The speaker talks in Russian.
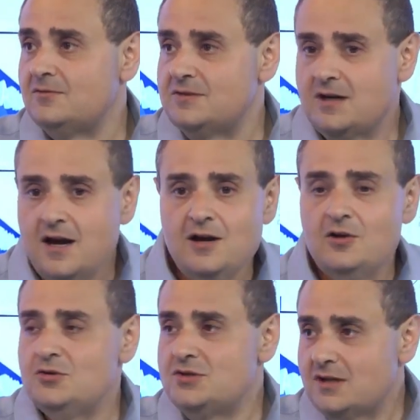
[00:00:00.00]
в Израиле,
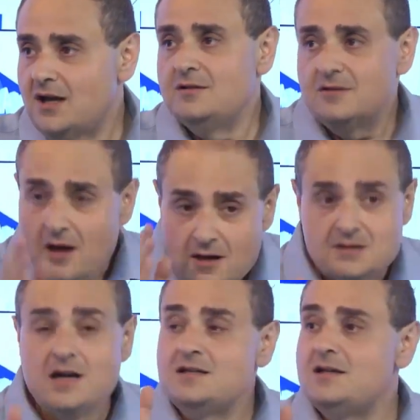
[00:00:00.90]
хочет сказать, а,
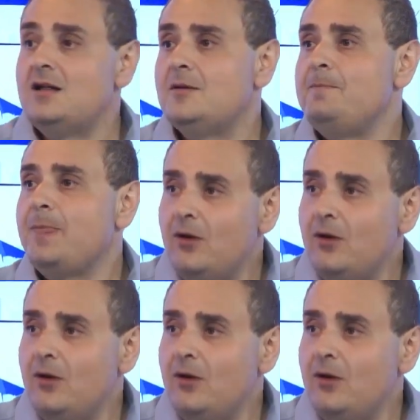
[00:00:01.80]
сказал,